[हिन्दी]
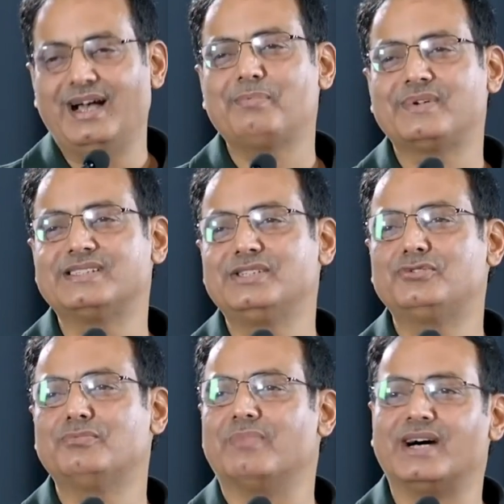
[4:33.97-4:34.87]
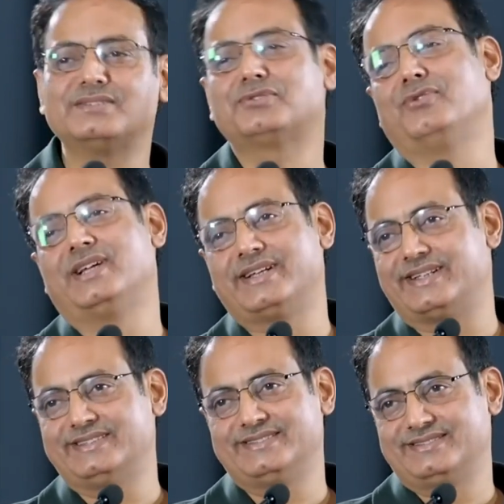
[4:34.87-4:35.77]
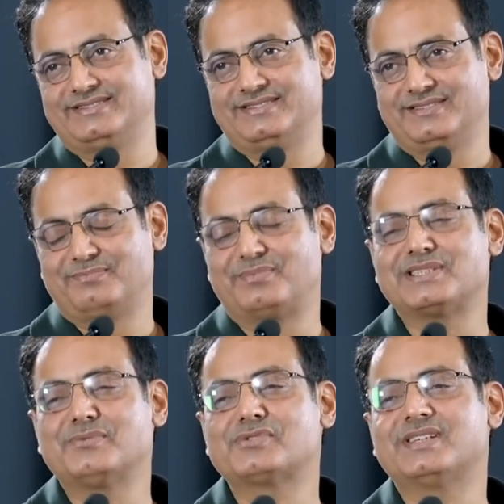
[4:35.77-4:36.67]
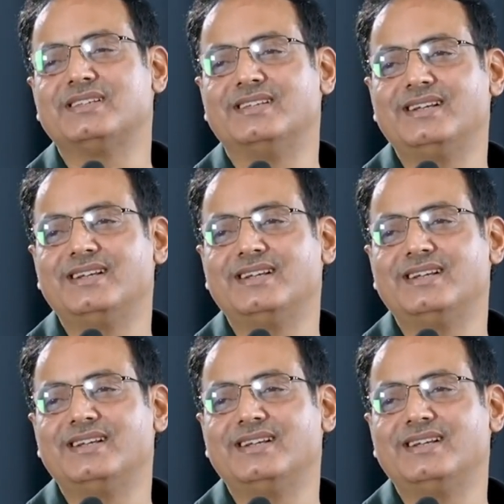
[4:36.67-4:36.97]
आप किसी को बांध तो लेंगे पर जब उसका